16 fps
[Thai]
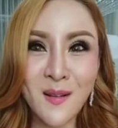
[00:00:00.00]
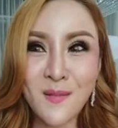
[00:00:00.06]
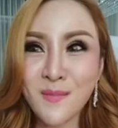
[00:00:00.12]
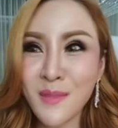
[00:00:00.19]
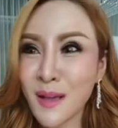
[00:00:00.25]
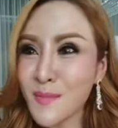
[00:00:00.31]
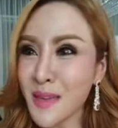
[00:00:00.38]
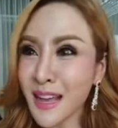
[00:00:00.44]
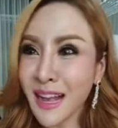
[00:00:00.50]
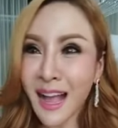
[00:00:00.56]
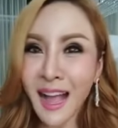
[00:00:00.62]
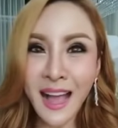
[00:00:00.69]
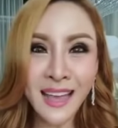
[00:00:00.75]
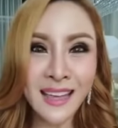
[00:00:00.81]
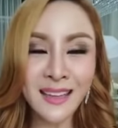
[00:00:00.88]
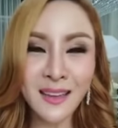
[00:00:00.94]
ไม่มีใค
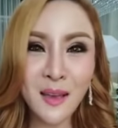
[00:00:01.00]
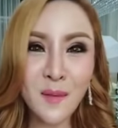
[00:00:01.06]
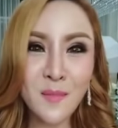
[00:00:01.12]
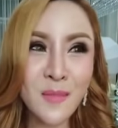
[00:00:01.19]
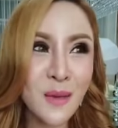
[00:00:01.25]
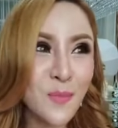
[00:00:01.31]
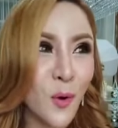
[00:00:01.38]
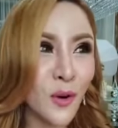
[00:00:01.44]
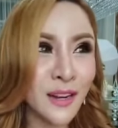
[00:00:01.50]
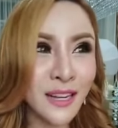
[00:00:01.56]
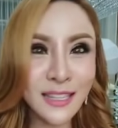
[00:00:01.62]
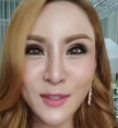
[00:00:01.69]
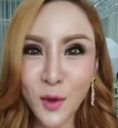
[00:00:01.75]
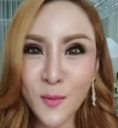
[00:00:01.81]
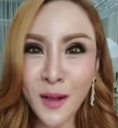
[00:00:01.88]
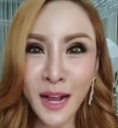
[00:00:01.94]
รมีผลก
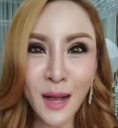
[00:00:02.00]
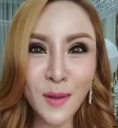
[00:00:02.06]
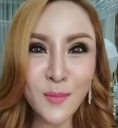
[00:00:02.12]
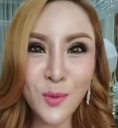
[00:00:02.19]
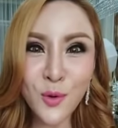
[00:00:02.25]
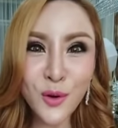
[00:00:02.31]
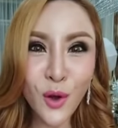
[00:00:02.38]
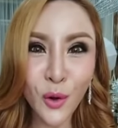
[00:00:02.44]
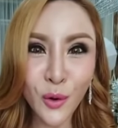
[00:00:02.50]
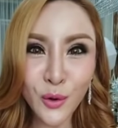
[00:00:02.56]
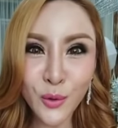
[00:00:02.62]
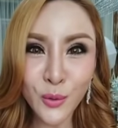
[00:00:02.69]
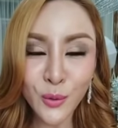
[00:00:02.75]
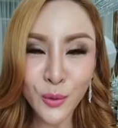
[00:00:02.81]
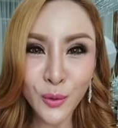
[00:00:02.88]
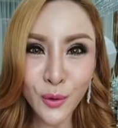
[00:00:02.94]
ระทบกับคำพูดของห
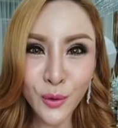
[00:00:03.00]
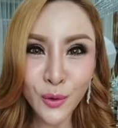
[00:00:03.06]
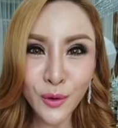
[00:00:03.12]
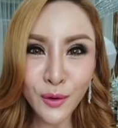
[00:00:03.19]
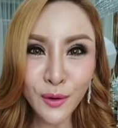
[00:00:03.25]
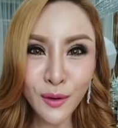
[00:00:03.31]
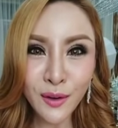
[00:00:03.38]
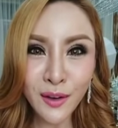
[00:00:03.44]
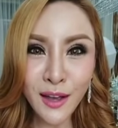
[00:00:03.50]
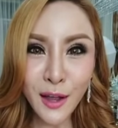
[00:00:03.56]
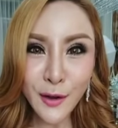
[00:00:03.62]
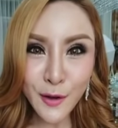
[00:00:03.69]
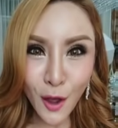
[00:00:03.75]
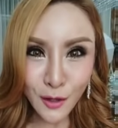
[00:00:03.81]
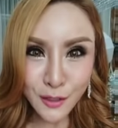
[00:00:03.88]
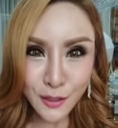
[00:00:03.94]
นู
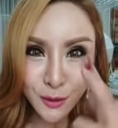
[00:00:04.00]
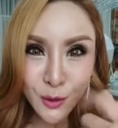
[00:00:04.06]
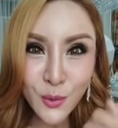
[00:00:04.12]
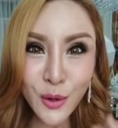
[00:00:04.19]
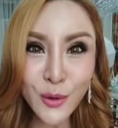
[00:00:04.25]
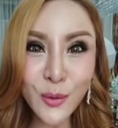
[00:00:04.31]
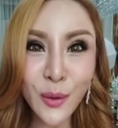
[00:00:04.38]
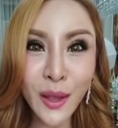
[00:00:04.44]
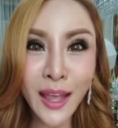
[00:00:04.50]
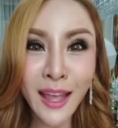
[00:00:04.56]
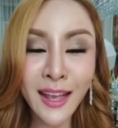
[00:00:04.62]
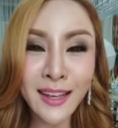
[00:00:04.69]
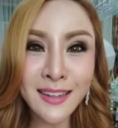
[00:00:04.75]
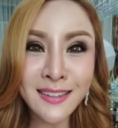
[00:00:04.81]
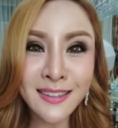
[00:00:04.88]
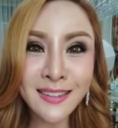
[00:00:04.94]
นอกจากตัวหนูเอง
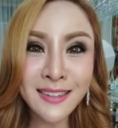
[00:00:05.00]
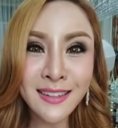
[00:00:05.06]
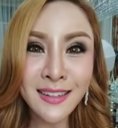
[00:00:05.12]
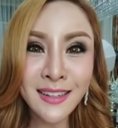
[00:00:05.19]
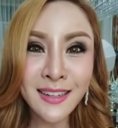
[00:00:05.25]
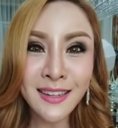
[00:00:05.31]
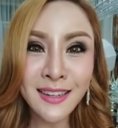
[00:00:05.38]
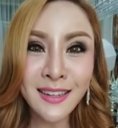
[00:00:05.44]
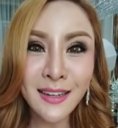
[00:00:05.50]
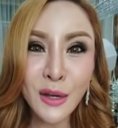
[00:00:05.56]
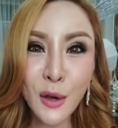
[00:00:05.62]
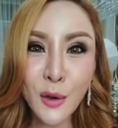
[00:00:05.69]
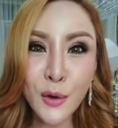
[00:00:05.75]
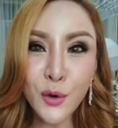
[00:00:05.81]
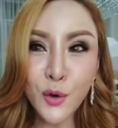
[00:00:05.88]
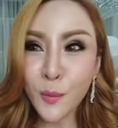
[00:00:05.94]

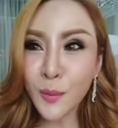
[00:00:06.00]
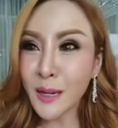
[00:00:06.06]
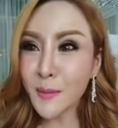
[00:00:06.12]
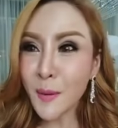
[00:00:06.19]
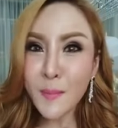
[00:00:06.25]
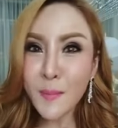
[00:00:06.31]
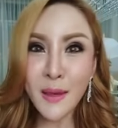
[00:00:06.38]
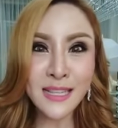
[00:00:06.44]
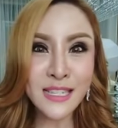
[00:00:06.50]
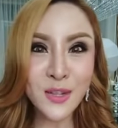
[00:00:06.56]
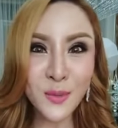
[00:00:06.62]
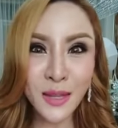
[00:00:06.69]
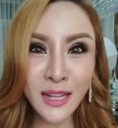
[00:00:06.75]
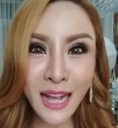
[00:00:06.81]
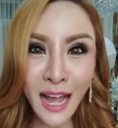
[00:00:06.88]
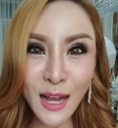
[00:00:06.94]
หนูไม่ได้ไปเปลี่ยนชี
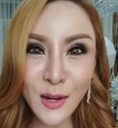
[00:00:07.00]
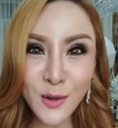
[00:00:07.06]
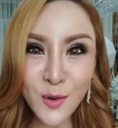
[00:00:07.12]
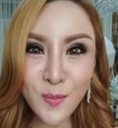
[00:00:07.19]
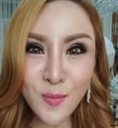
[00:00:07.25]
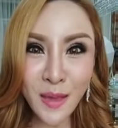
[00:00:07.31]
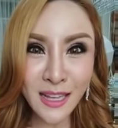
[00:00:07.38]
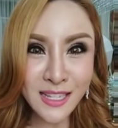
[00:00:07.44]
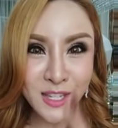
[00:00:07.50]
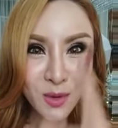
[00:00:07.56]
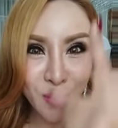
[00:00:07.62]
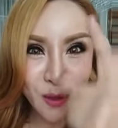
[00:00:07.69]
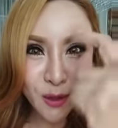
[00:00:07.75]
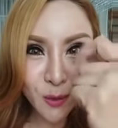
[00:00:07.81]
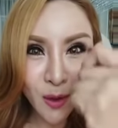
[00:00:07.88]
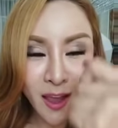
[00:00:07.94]
วิตใครลูกเปลี่ยนชี
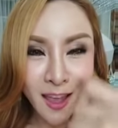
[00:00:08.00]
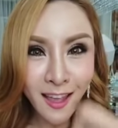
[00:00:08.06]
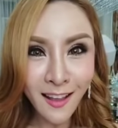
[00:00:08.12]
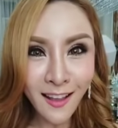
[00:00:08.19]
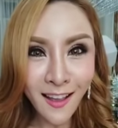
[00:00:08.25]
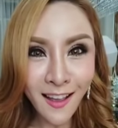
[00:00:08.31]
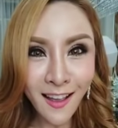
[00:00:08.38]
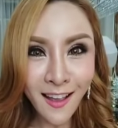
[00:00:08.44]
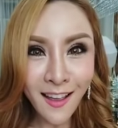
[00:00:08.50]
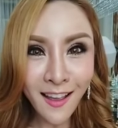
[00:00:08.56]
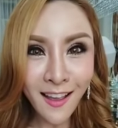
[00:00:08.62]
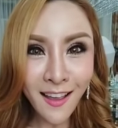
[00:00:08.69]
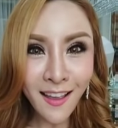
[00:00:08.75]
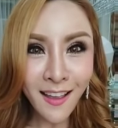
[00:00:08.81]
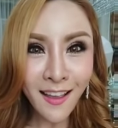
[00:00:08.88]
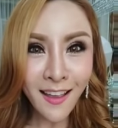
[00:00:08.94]
วิตตัวเอง
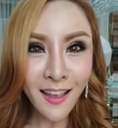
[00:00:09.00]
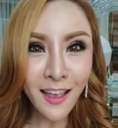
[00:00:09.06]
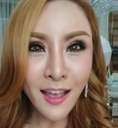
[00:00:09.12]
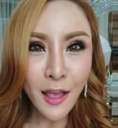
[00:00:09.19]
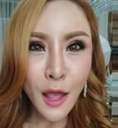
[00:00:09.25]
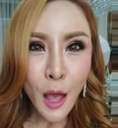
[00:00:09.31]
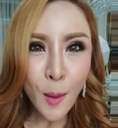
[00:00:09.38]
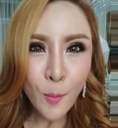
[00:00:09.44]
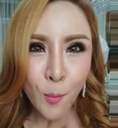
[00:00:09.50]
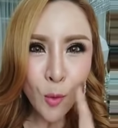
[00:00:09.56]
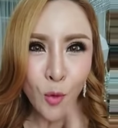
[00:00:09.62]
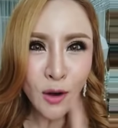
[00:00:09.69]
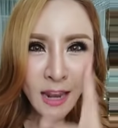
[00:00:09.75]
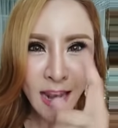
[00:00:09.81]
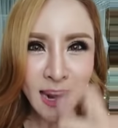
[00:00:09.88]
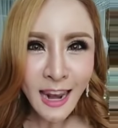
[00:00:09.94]
พูด
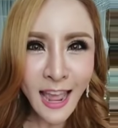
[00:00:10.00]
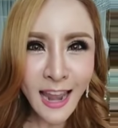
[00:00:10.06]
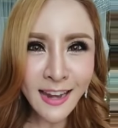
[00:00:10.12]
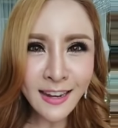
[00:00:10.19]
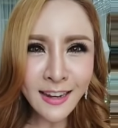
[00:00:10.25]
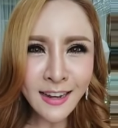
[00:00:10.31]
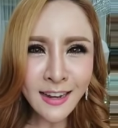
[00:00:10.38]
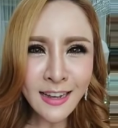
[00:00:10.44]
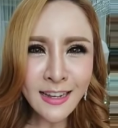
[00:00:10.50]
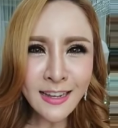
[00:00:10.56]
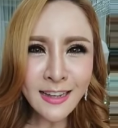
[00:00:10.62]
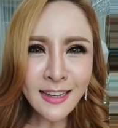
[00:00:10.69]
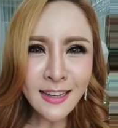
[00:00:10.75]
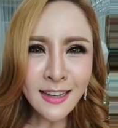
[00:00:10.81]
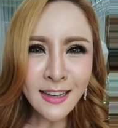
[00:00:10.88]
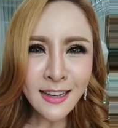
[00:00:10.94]
เล่
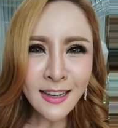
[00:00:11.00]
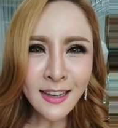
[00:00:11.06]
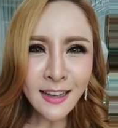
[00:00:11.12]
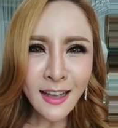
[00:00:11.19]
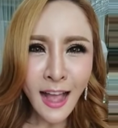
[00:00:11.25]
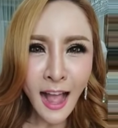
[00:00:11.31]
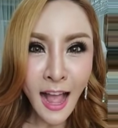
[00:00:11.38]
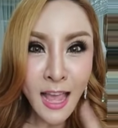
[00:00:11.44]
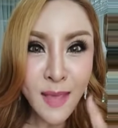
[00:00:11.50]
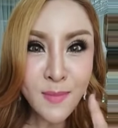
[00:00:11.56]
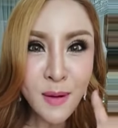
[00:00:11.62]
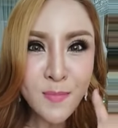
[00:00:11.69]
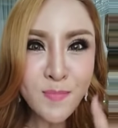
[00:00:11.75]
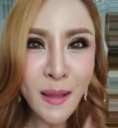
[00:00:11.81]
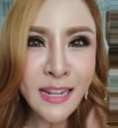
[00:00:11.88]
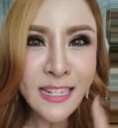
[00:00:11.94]
นๆให้มัน
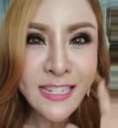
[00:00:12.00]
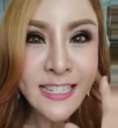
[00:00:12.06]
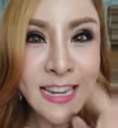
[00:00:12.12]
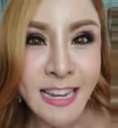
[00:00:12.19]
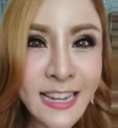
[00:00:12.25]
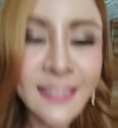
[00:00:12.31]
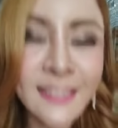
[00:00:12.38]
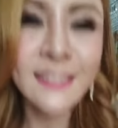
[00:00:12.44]
เป็นจริง